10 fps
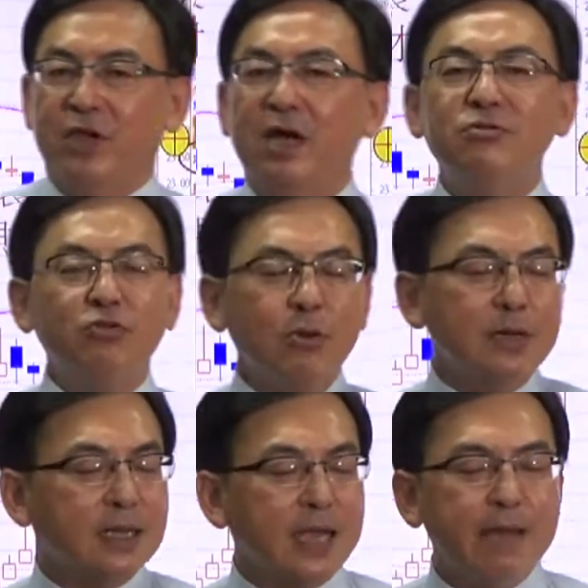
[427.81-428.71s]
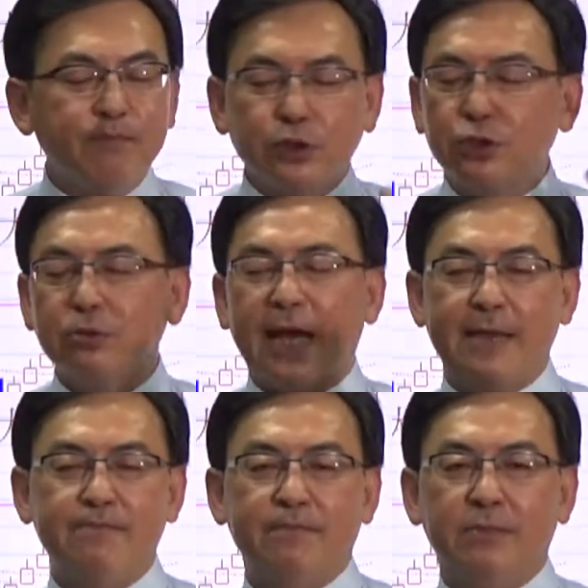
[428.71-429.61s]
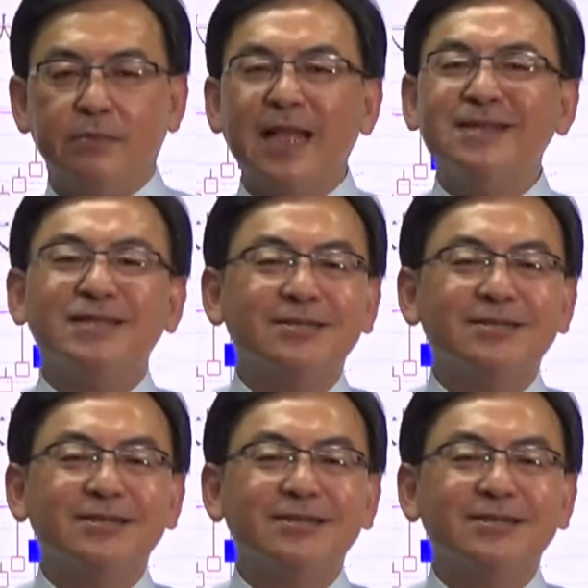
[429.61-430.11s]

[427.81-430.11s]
很多人看不出来，但是